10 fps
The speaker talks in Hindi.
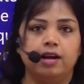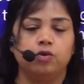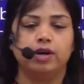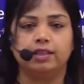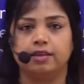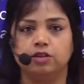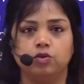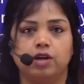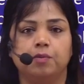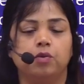L2, L3
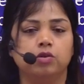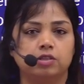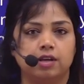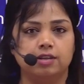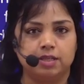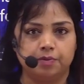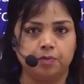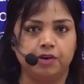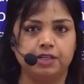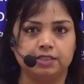जो है मोस्ट अनस्टेबल
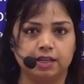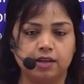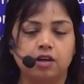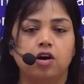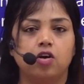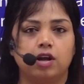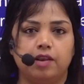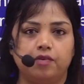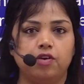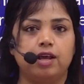पॉइंट्स हैं और
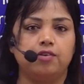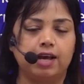L4,